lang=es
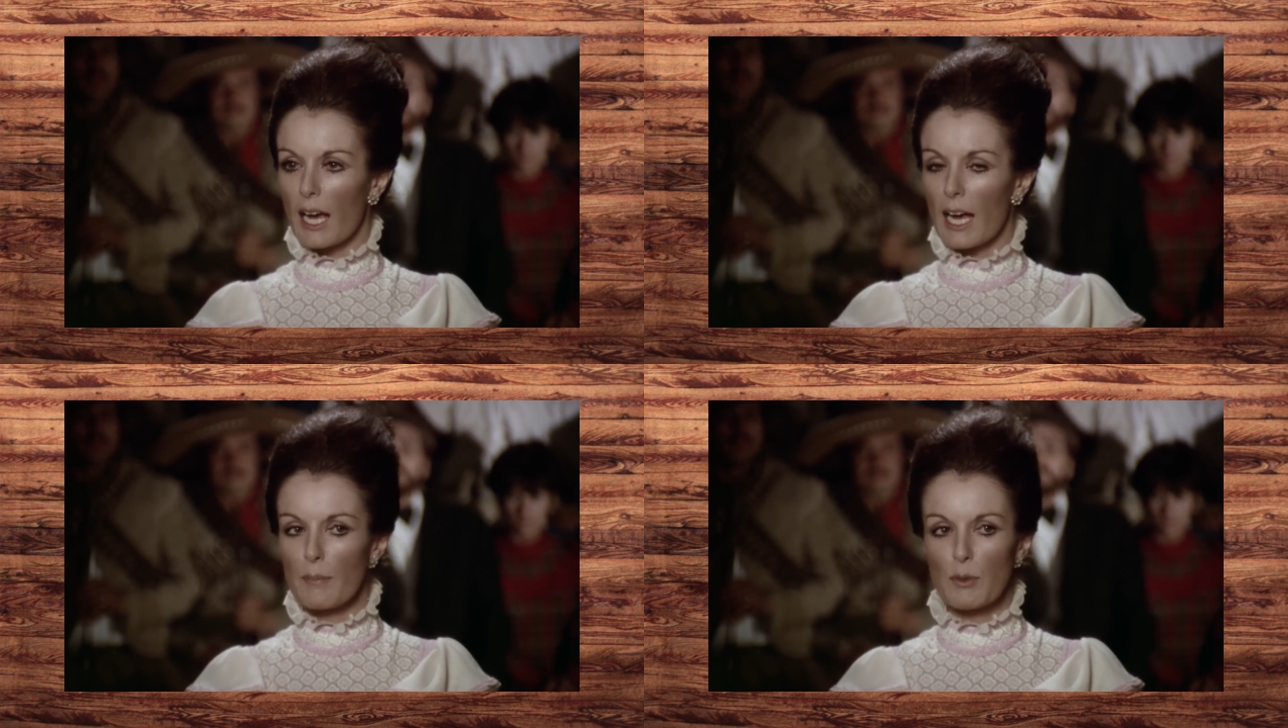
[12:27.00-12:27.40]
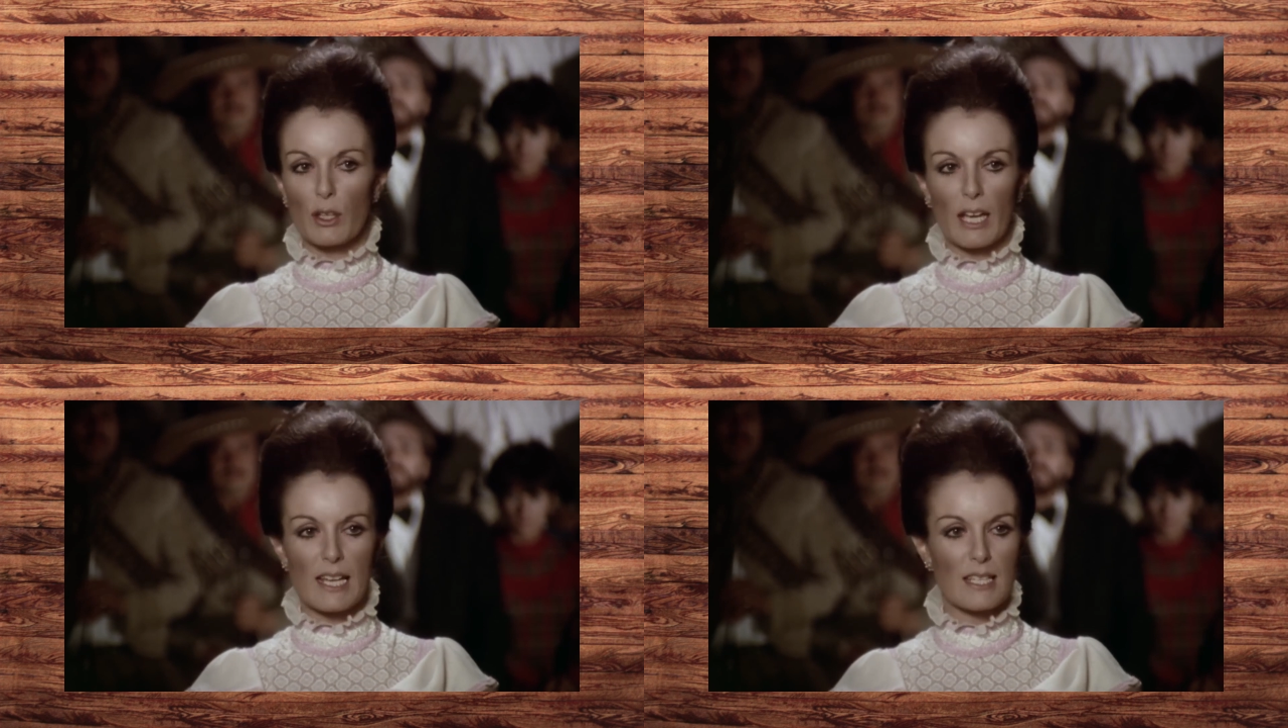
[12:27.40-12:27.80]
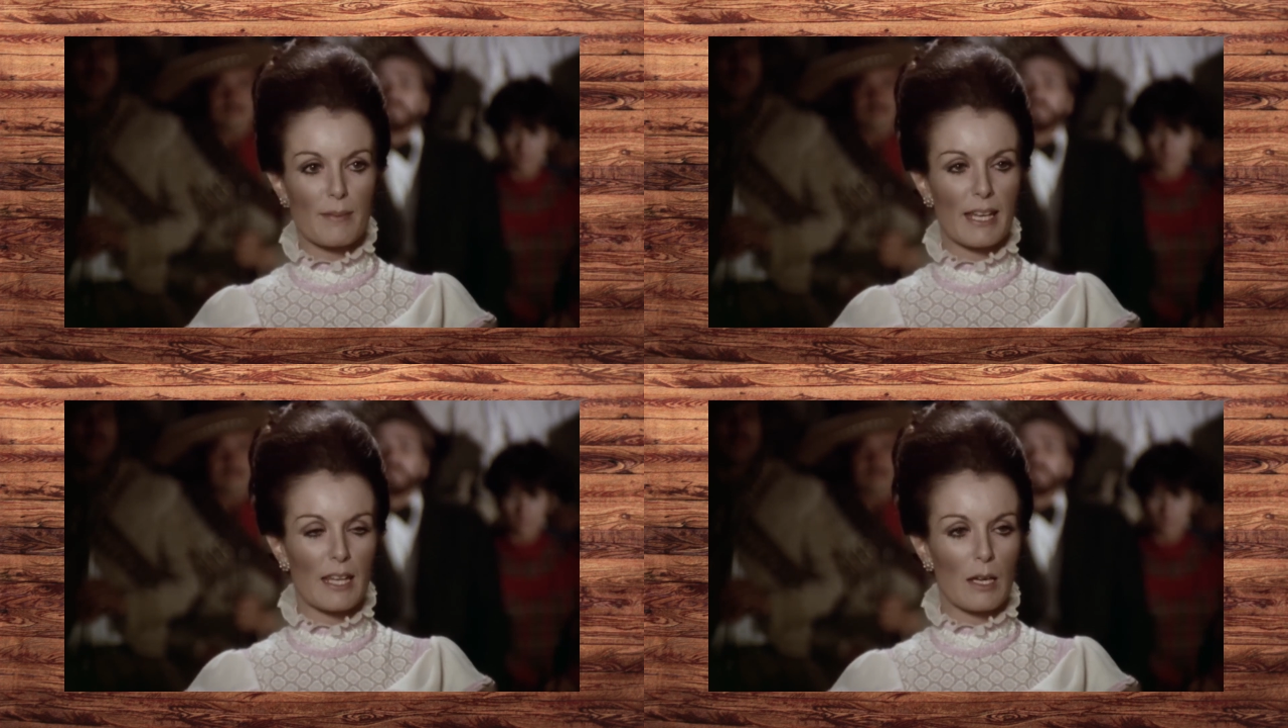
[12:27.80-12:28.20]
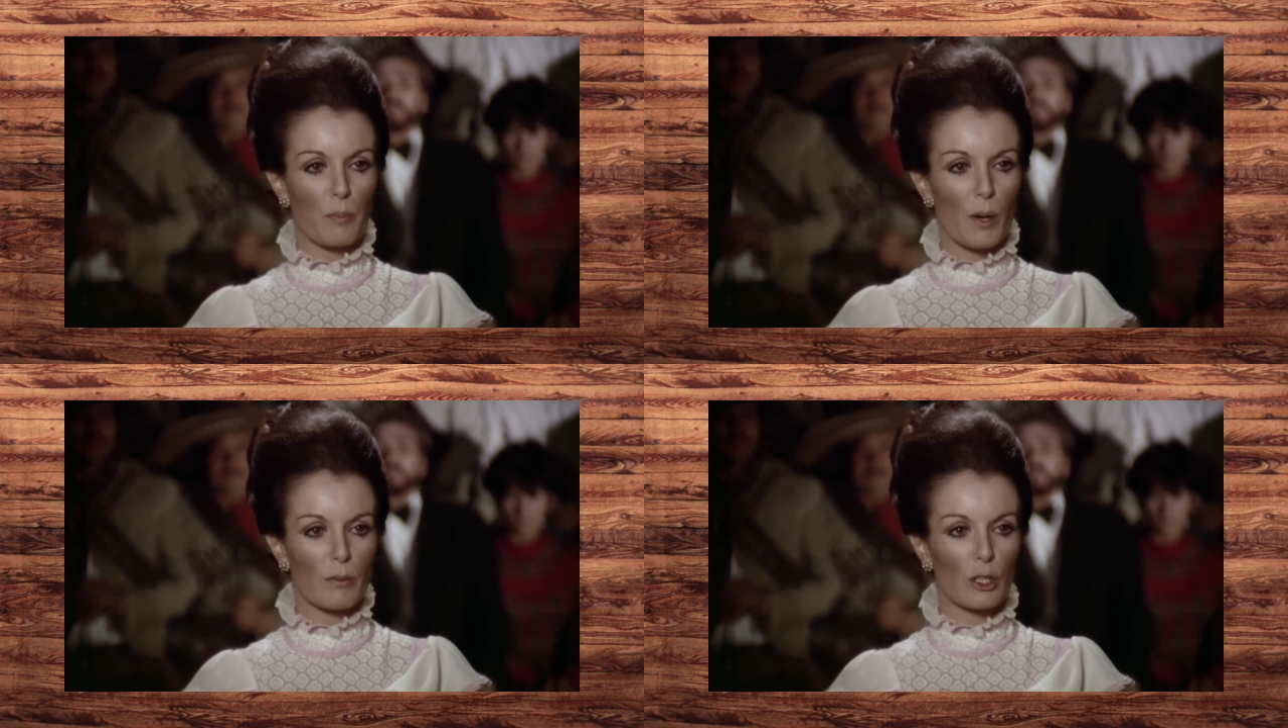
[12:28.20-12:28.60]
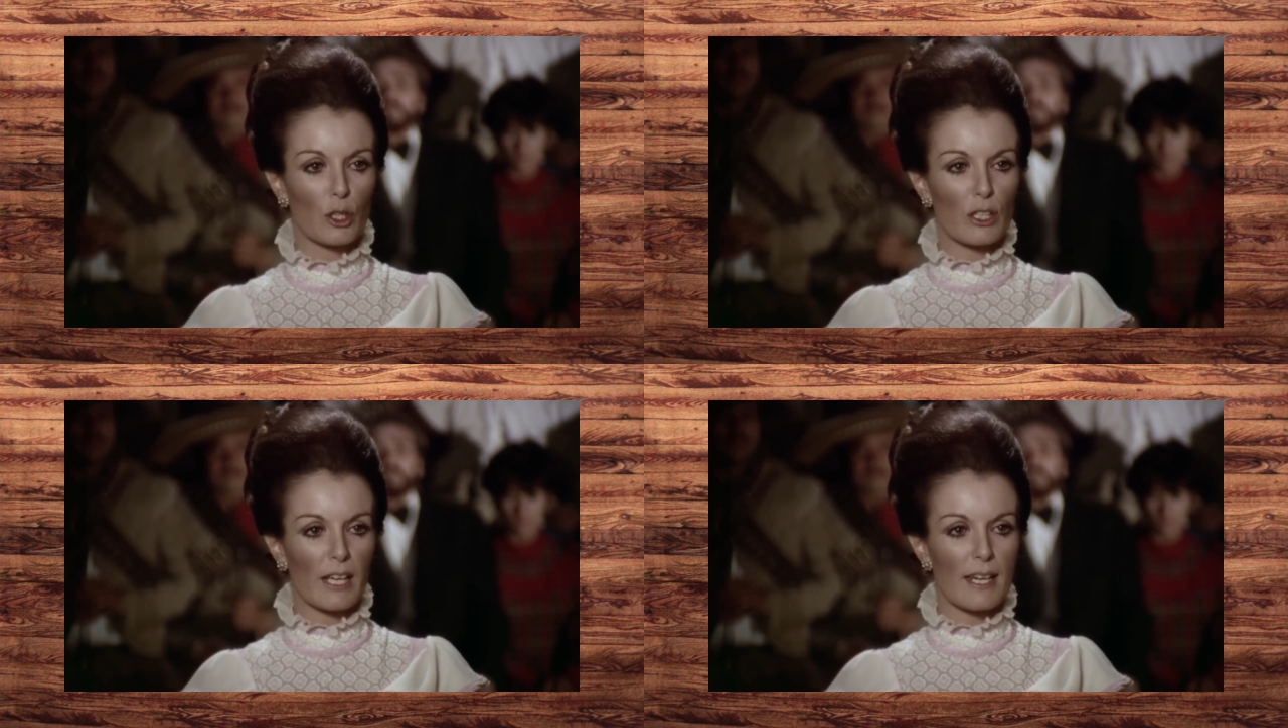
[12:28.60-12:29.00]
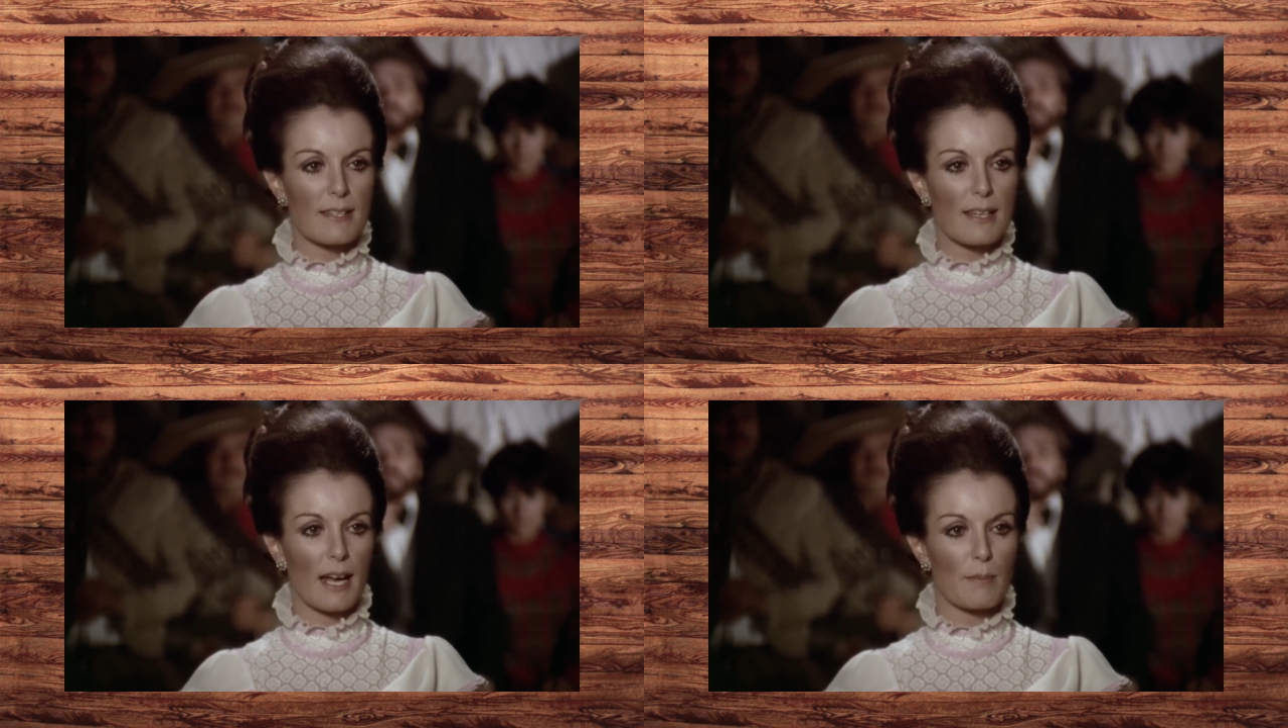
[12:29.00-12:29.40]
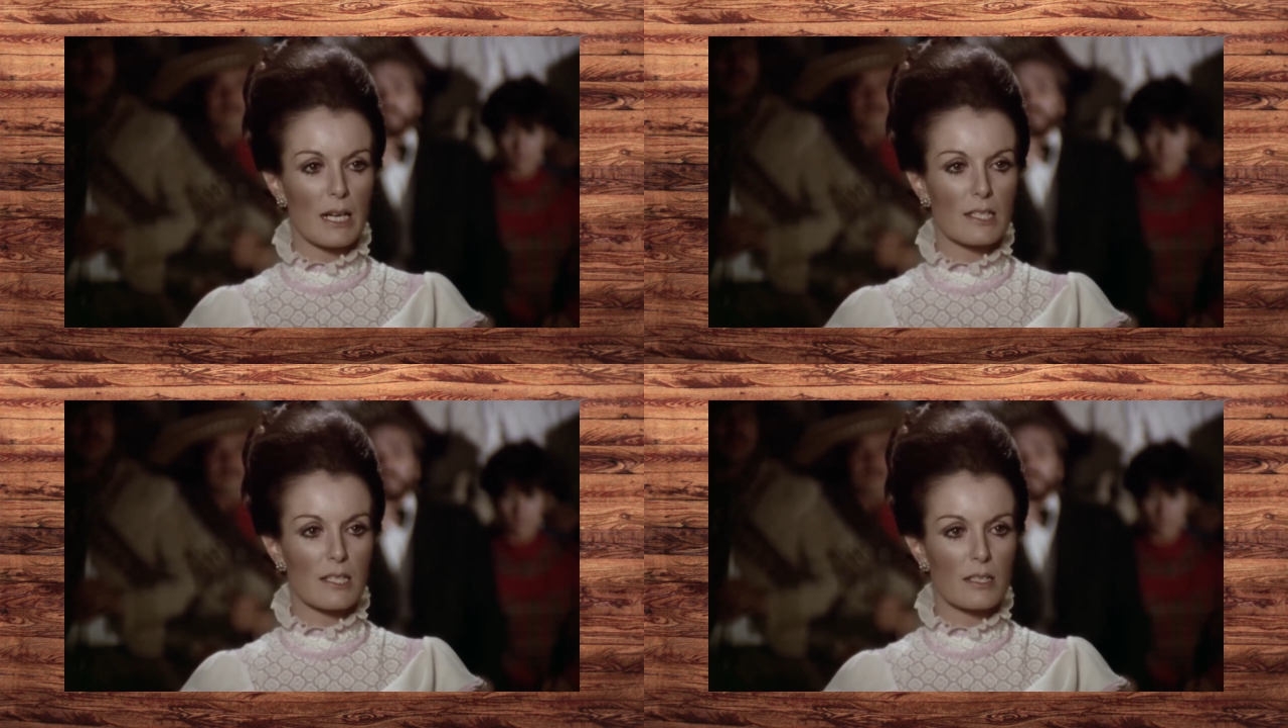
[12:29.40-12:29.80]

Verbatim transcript: A cambio de que se vaya del pueblo y no regrese jamás.